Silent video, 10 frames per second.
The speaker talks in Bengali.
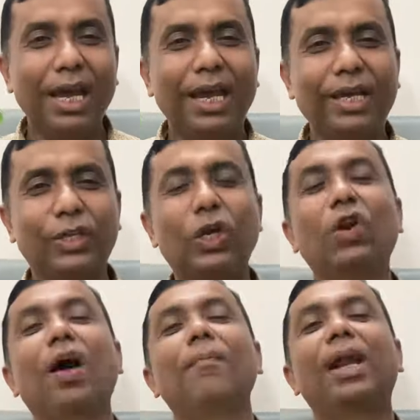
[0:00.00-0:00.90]
এই জন্য
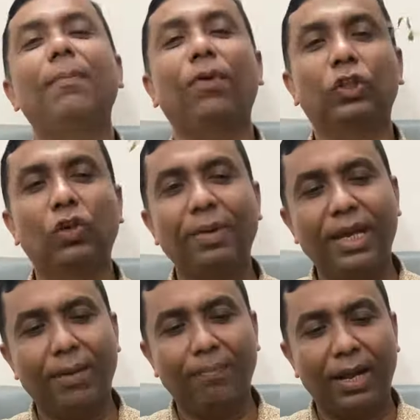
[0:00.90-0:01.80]
আমরা প্রথমেই
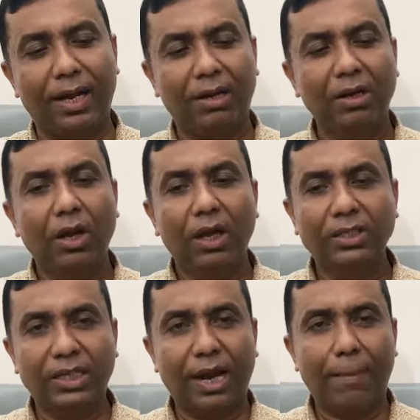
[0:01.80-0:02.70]
আপনার
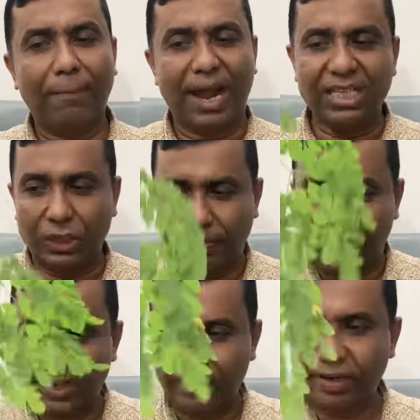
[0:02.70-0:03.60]
যেটা পাঁচ
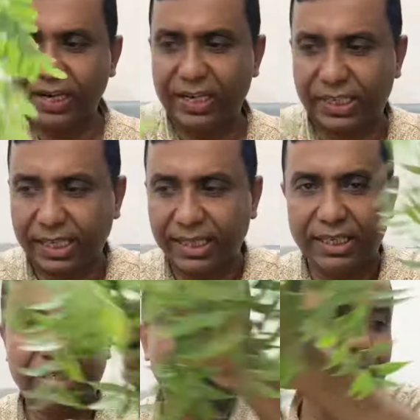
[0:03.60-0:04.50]
বেড ইঞ্জেকশান
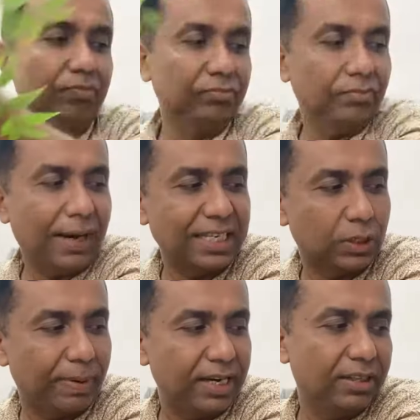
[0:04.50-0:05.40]
দিই পাঁচ
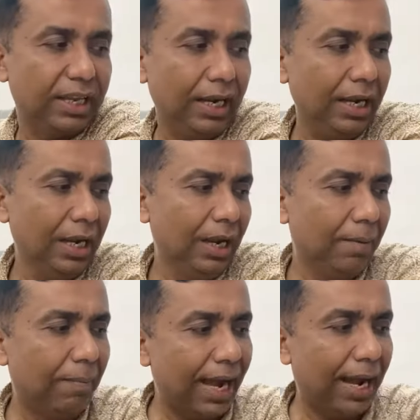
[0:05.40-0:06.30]
বেড দিই
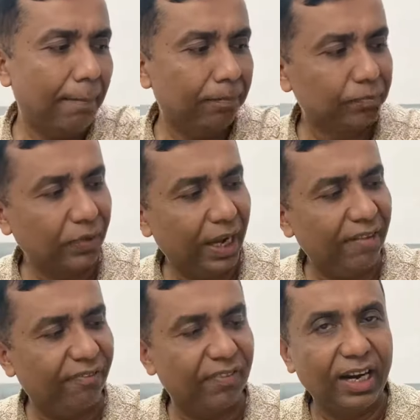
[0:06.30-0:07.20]
বা
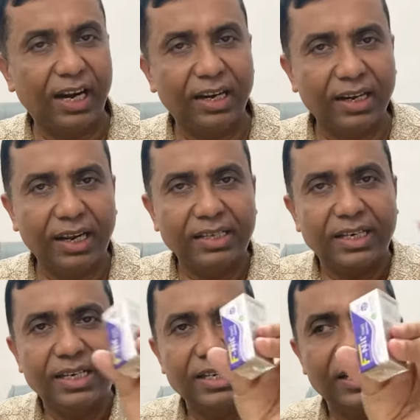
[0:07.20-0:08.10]
এফ নীল এই যে
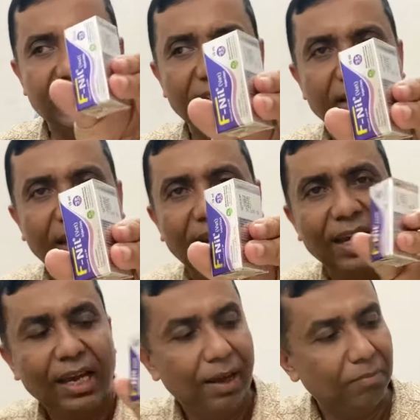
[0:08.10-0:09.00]
ইঞ্জেকশান দিই
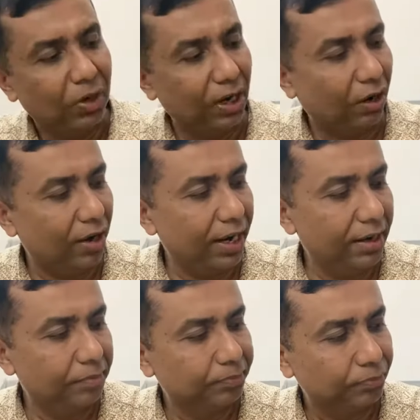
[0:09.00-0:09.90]
মনে করেন
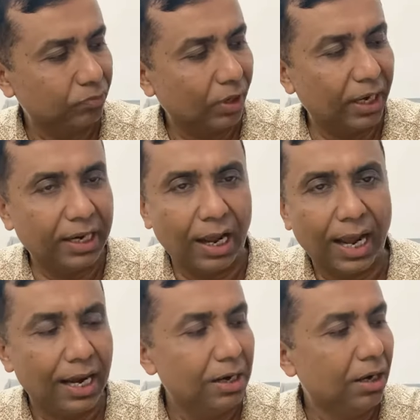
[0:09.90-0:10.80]
এটা
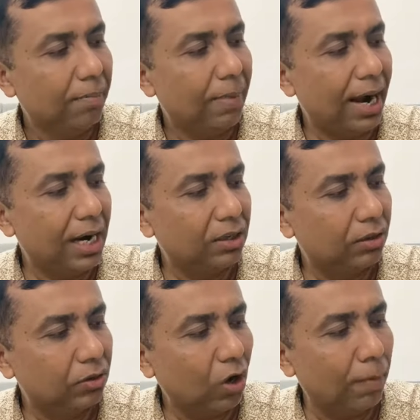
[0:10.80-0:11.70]
বা
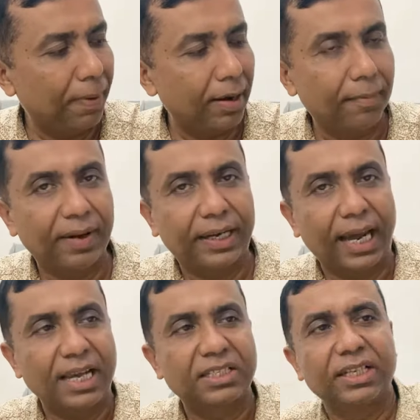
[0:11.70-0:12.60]
টলপানামিক
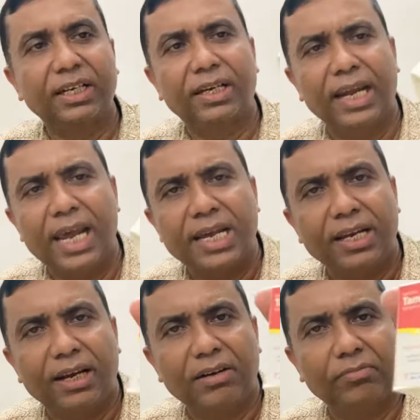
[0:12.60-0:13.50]
অ্যাসিড এই
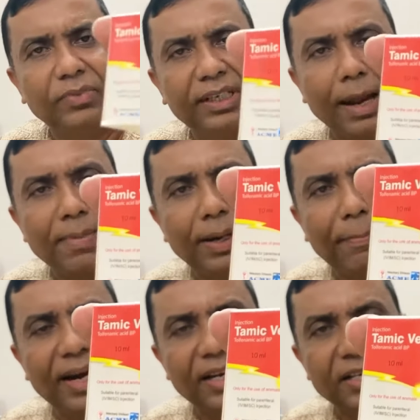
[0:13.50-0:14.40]
ট্যামিক
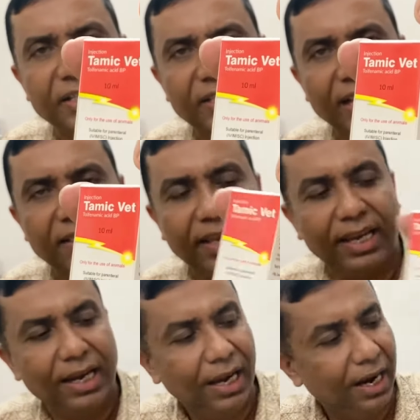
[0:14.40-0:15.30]
বেড ইঞ্জেকশান দিই
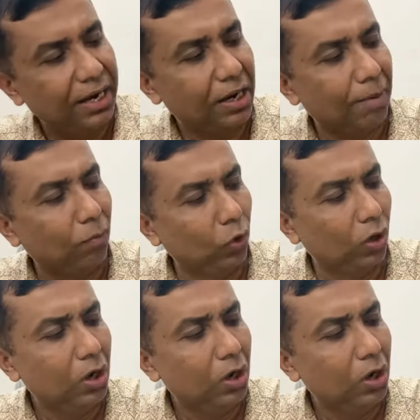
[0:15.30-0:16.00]
এটা মূল